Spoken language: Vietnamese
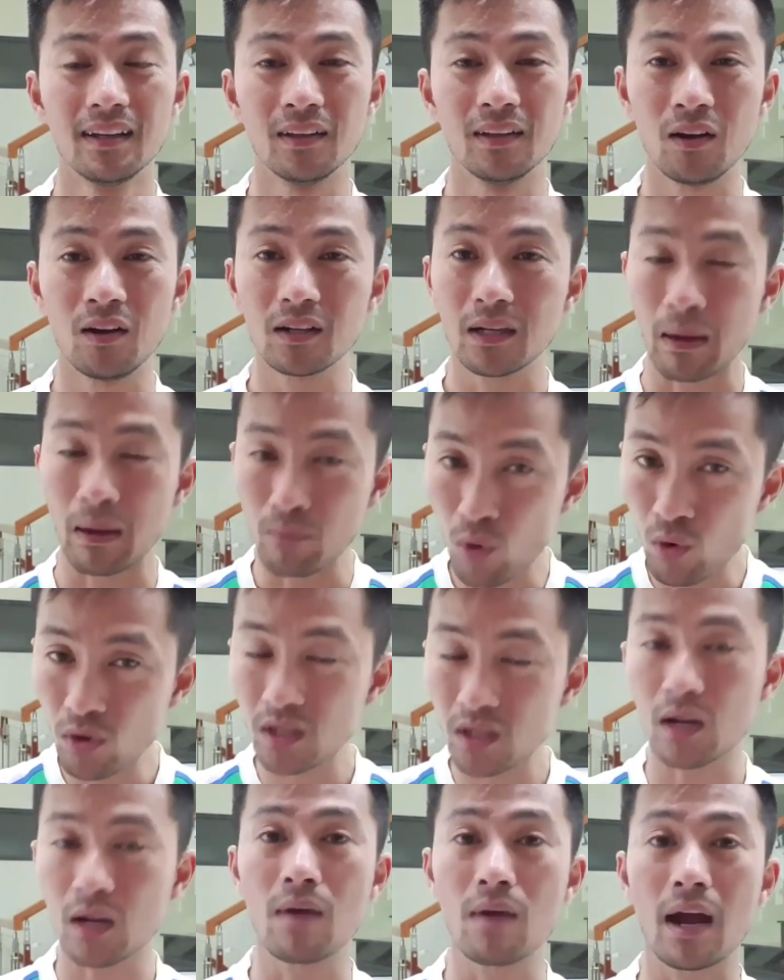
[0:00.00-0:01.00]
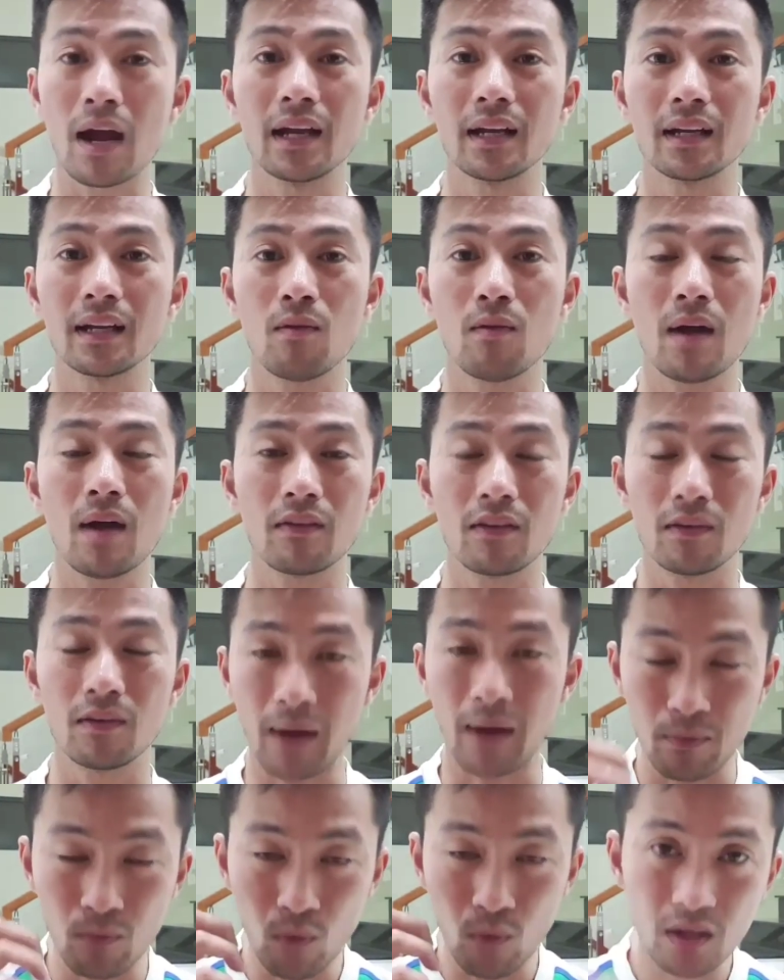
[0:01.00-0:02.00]
đó các bạn muốn nó công bằng thì công bằng mà
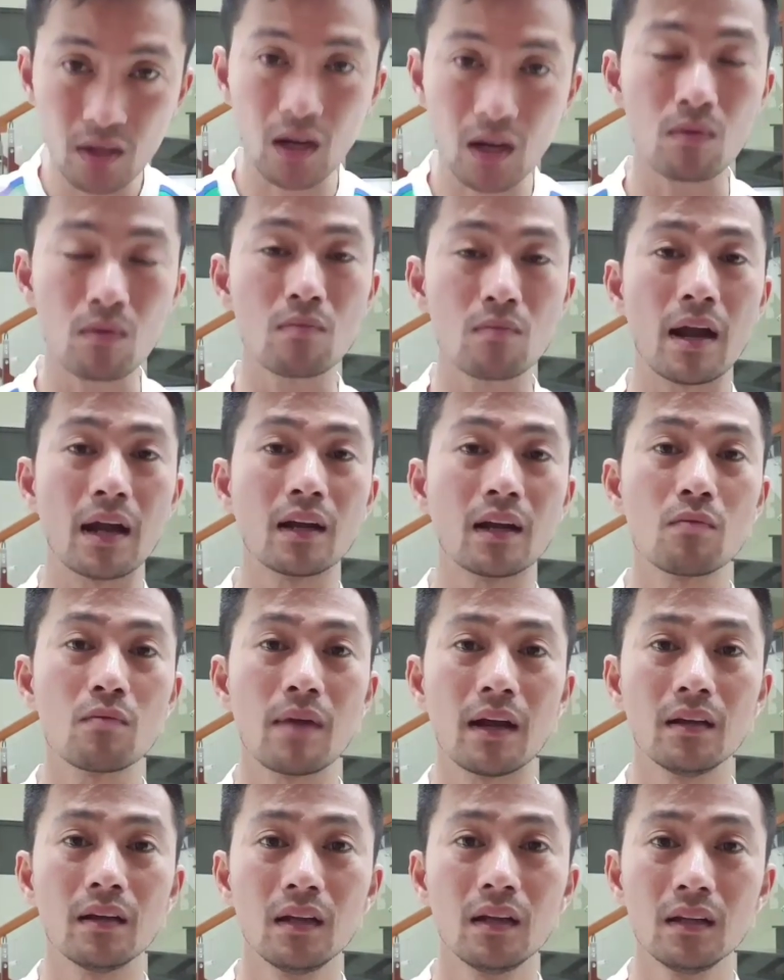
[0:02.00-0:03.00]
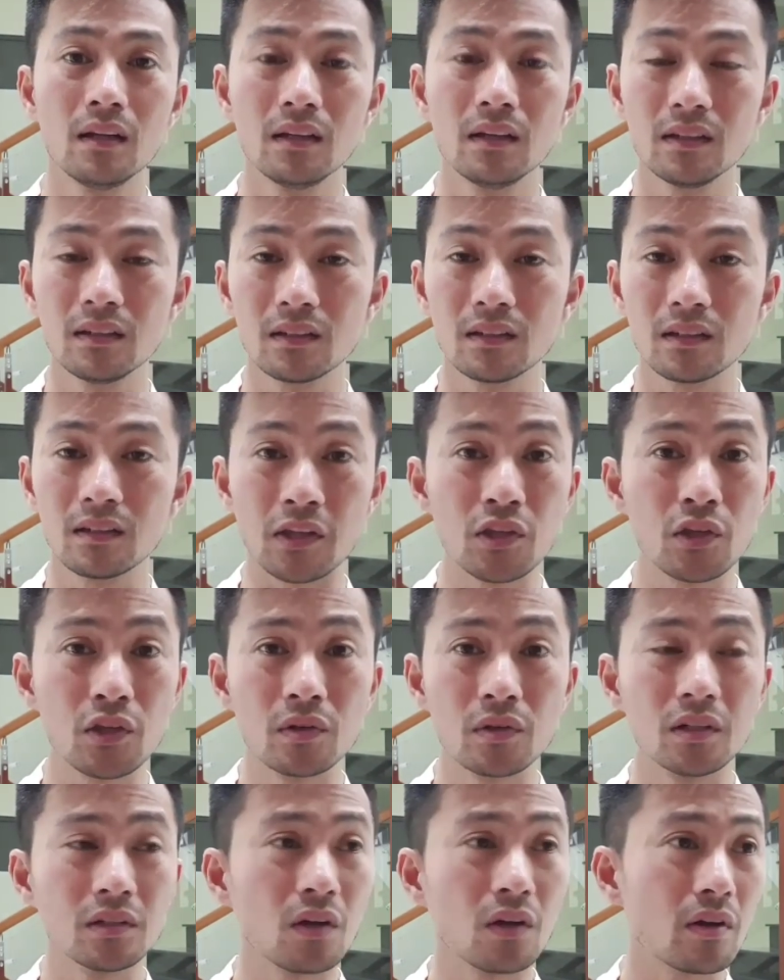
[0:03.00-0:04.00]
bạn muốn nó không công bằng công bằng tại nhiều
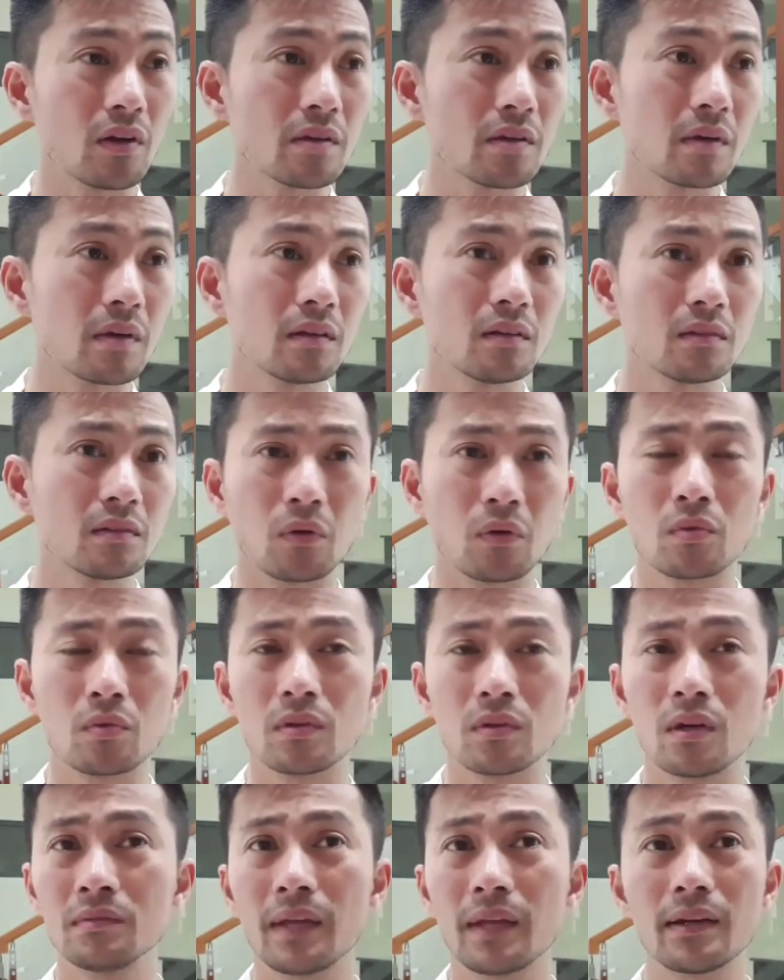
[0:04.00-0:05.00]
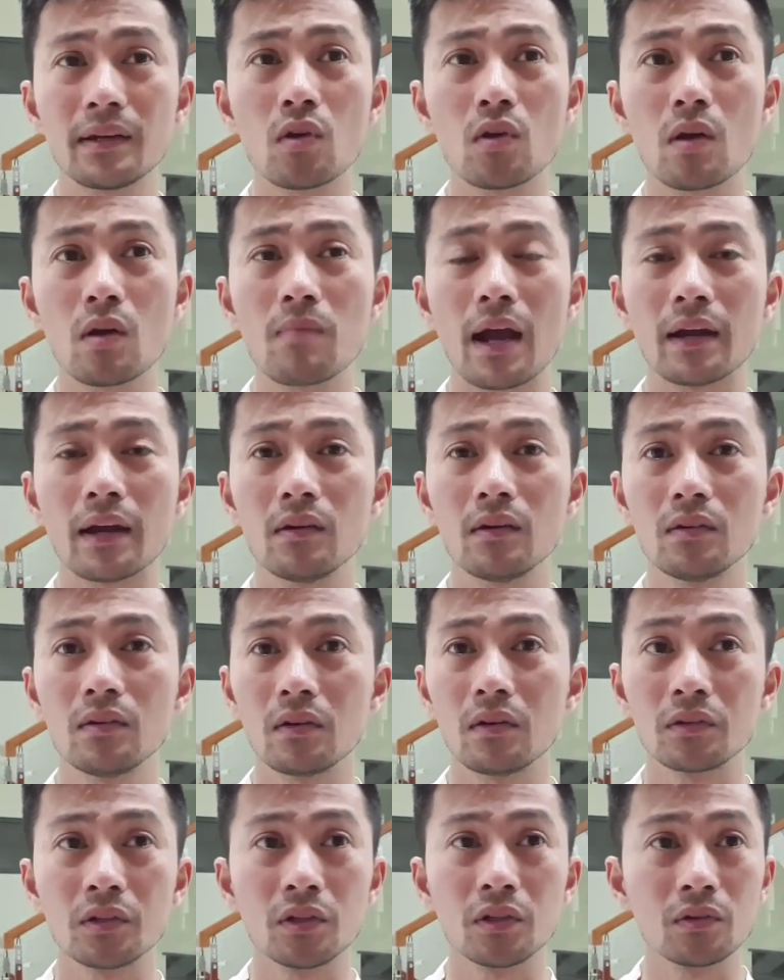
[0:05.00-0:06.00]
người nói với mình chọn cuộc đời anh thấy đâu công bằng đâu
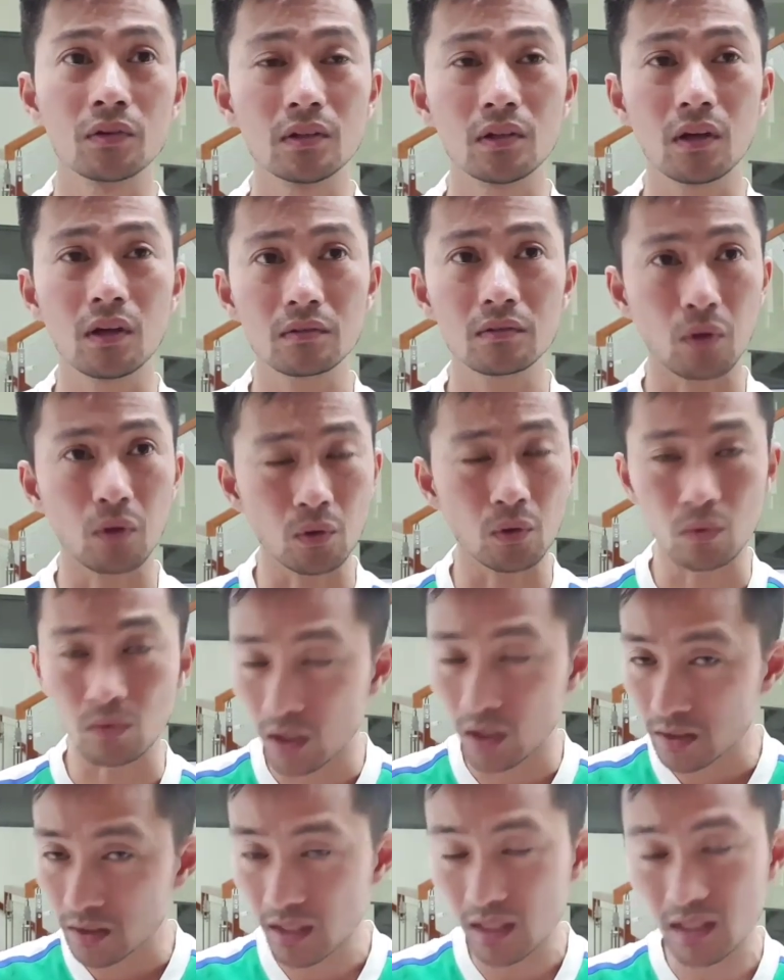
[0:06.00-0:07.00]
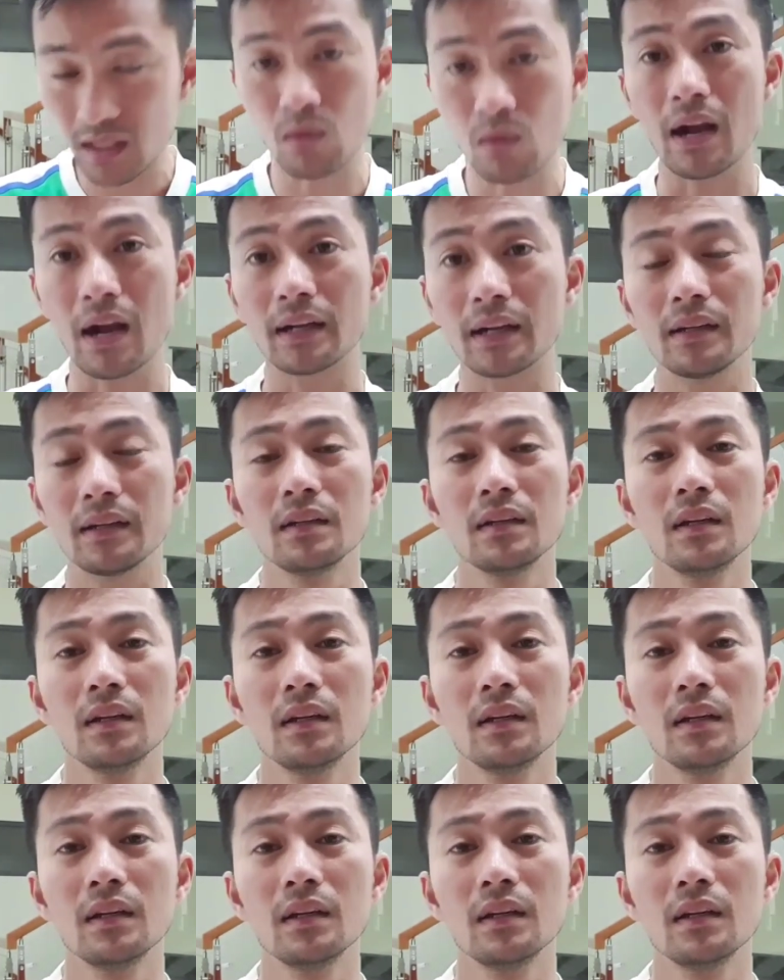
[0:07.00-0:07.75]
còn nhiều người nói còn cuộc đời rất công bằng nhá